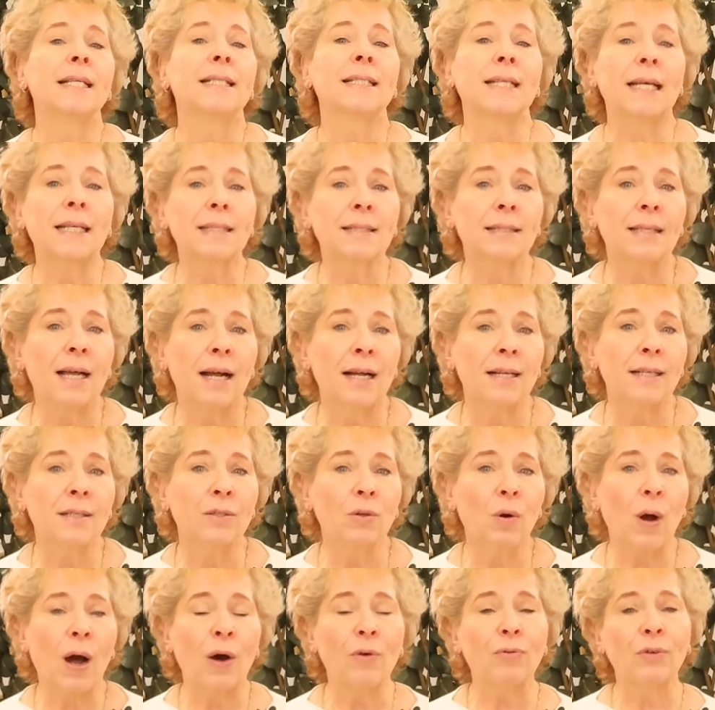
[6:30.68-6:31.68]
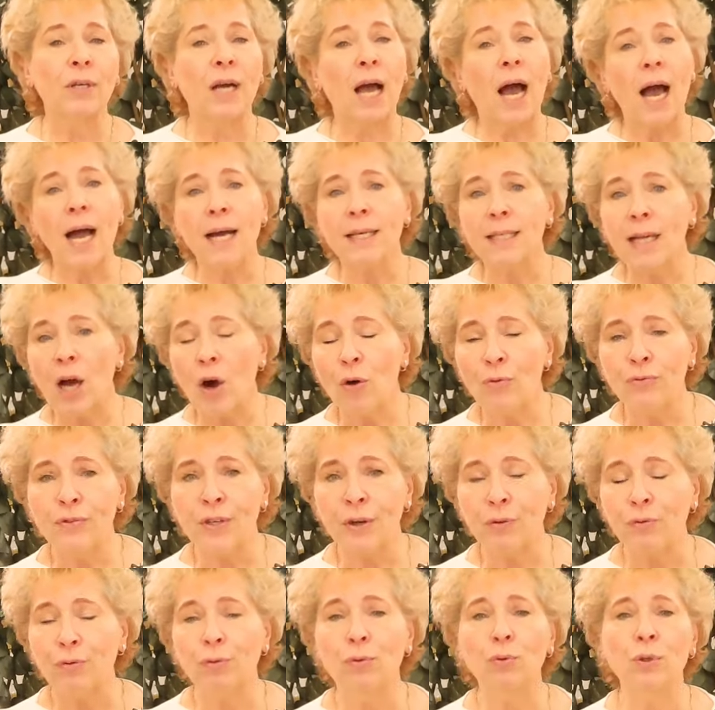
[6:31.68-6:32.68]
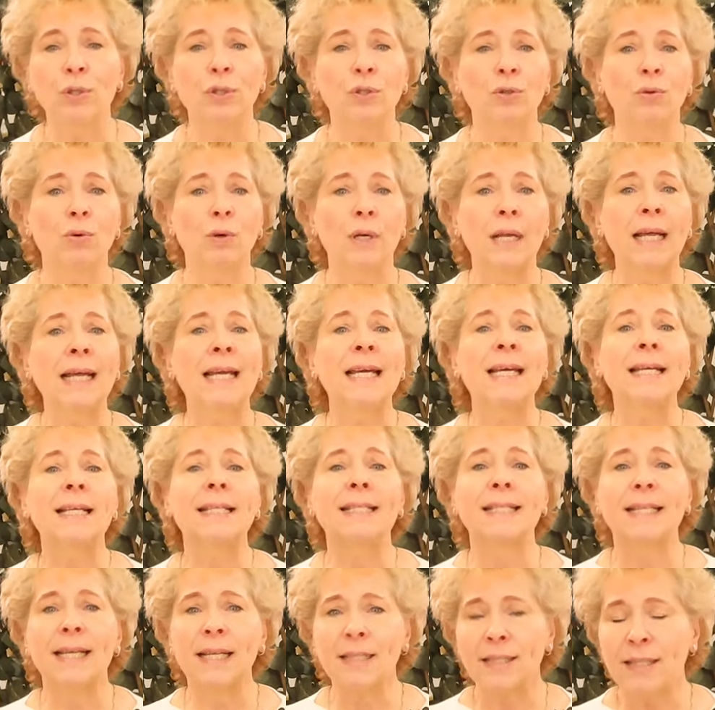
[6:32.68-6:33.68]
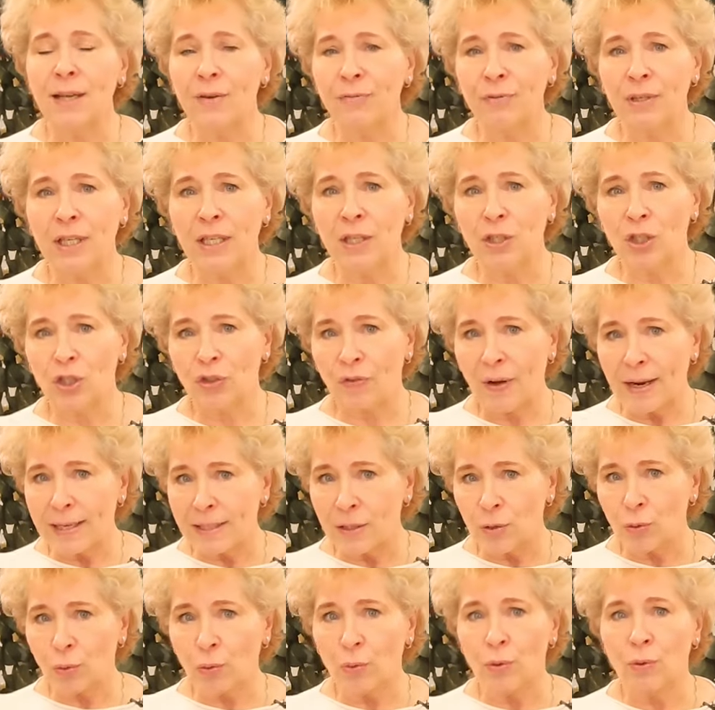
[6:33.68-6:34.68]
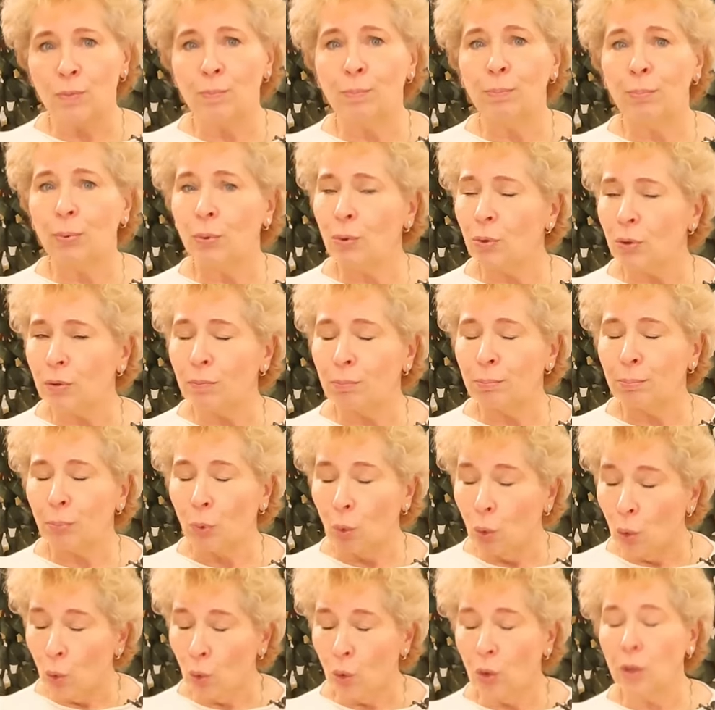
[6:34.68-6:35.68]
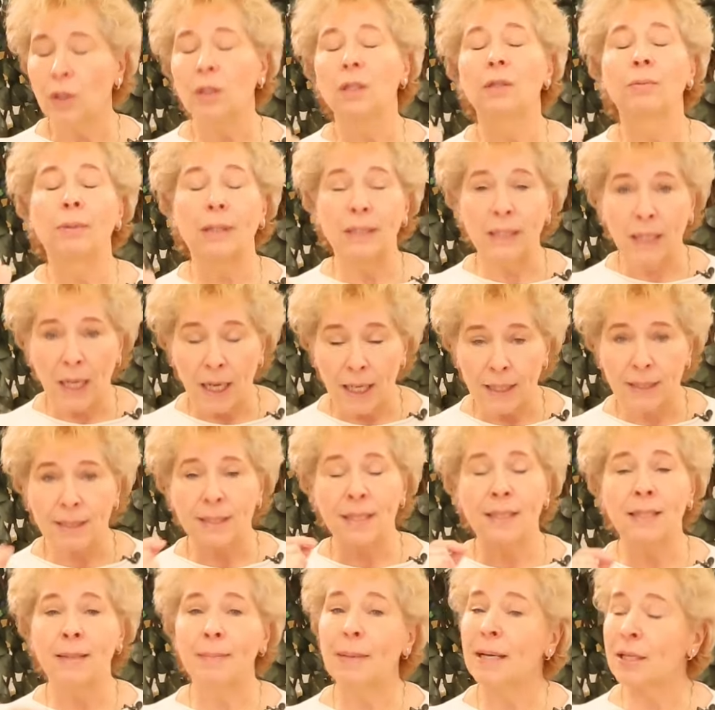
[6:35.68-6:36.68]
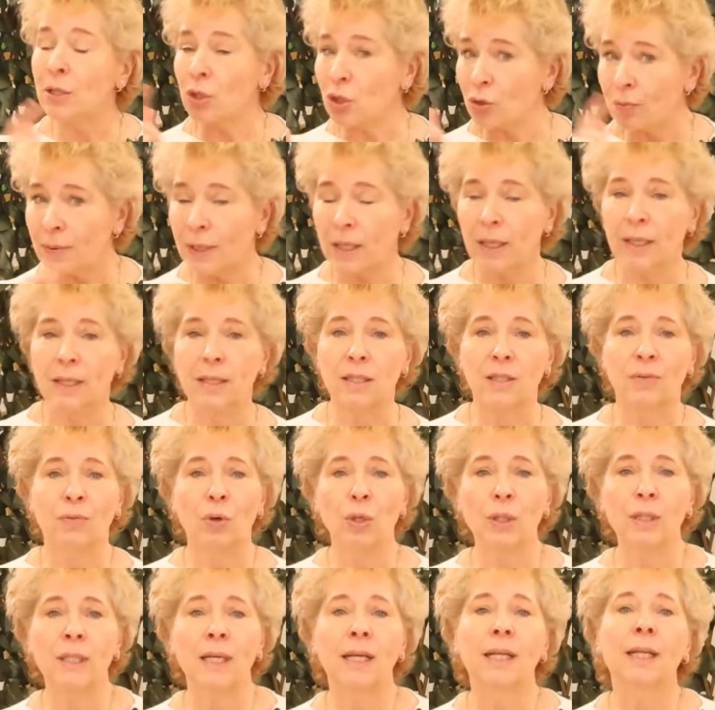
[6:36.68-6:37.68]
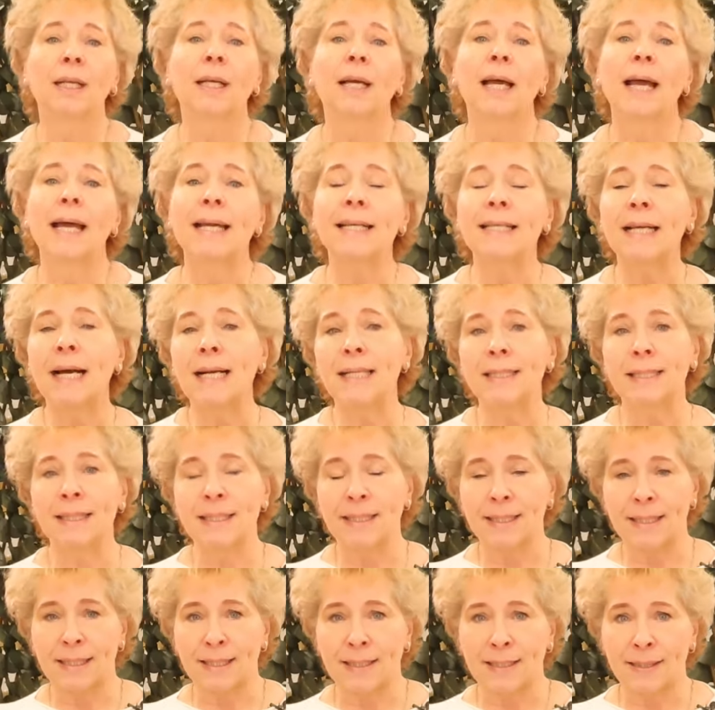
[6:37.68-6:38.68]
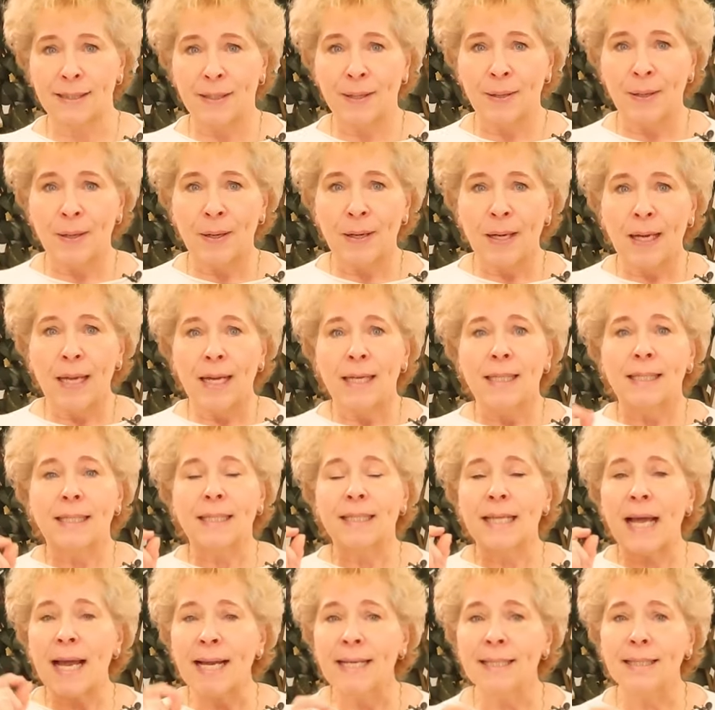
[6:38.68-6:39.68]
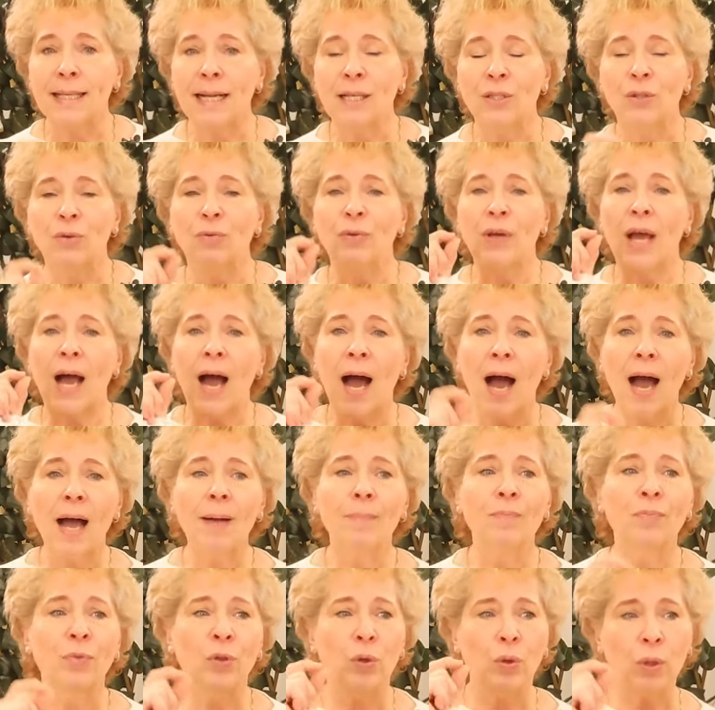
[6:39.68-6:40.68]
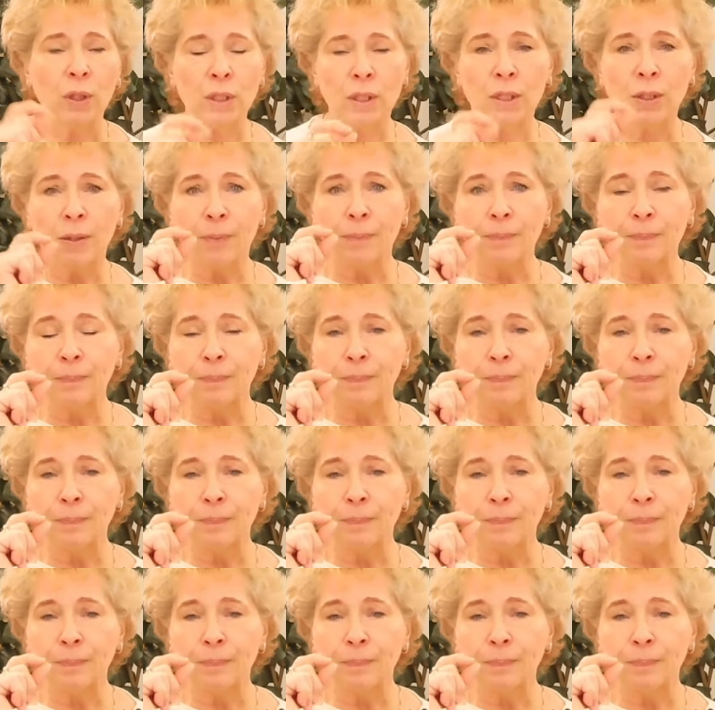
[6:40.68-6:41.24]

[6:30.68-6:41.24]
dass also auf, gerade auf der Fußsohle sehr, sehr viele Schweißdrüsen pro, pro Quadratzentimeter, schwieriges Wort, enthalten sind. Das heißt also, wir haben dort